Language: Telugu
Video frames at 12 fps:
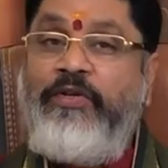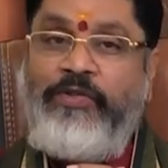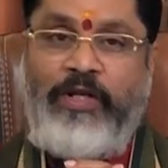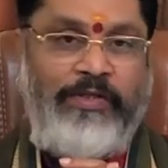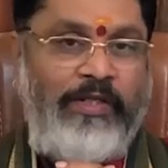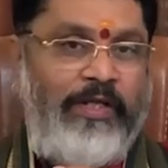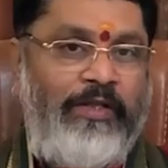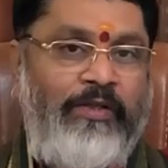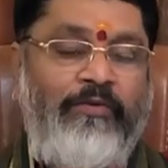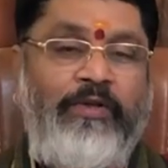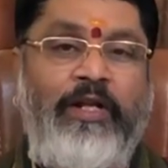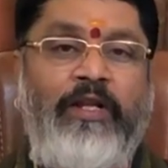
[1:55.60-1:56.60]
చాలా
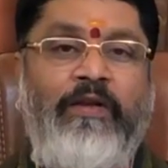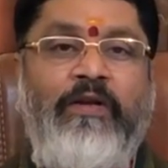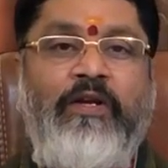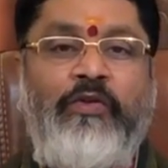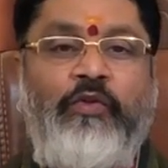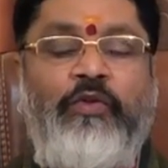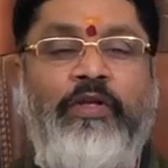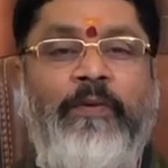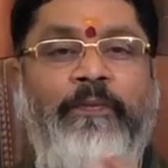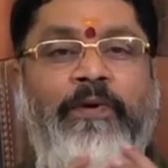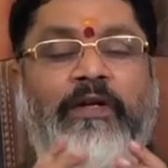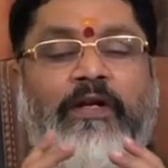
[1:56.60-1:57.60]
జాగ్రత్తగా ఉండాలి సో
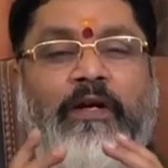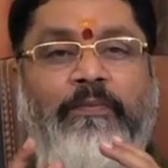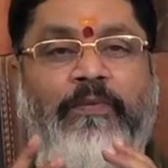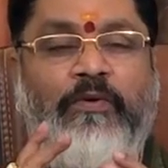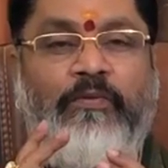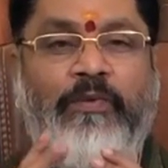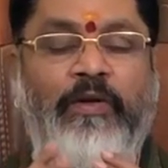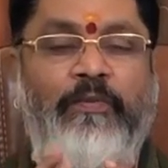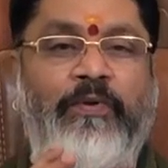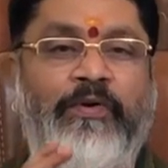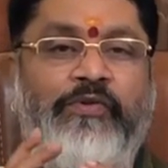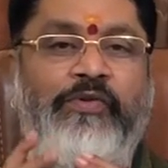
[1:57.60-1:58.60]
ఎప్పటికప్పుడు మనం
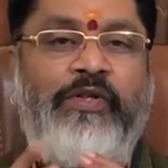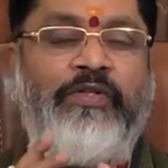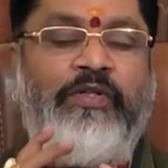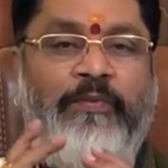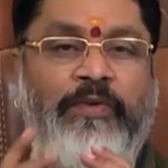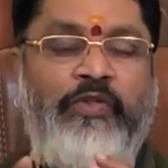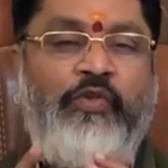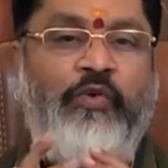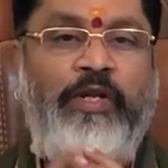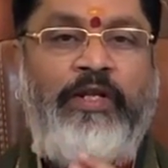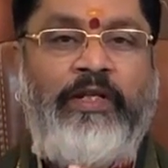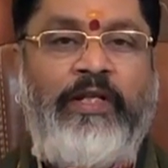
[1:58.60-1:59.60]
పాజిటివ్ ఎనర్జీ
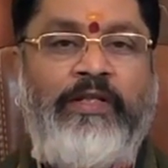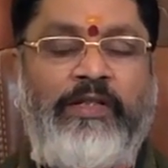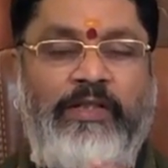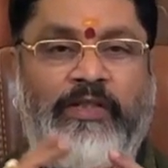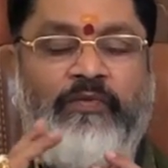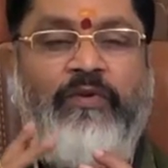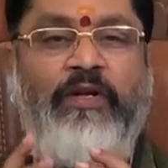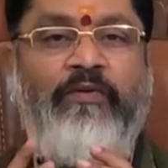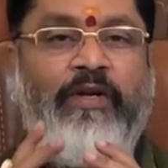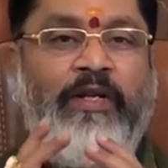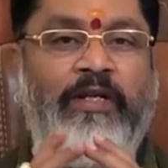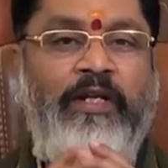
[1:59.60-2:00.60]
పెంచుకోవడానికి సక్సెస్ఫుల్
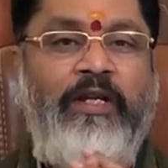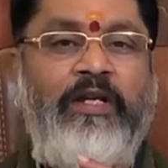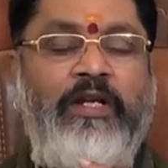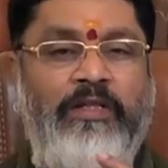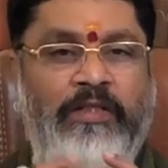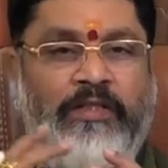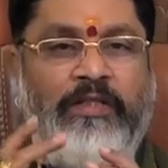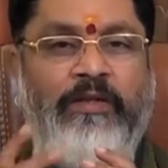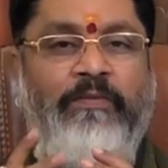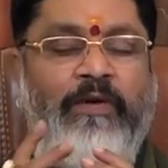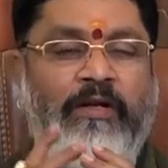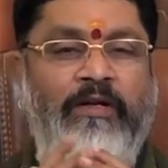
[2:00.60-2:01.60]
అవ్వడానికి చేసే
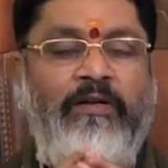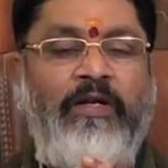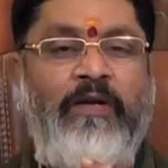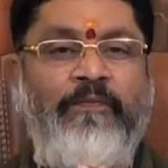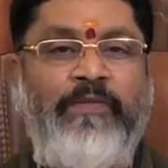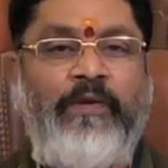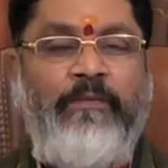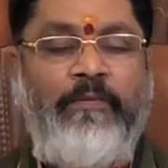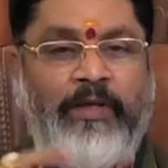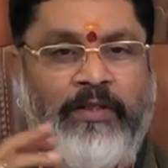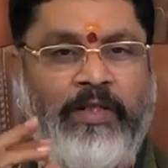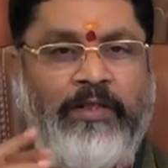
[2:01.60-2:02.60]
భాగంగా
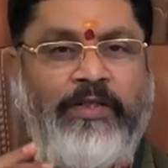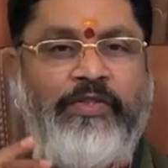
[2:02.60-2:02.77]
మేధా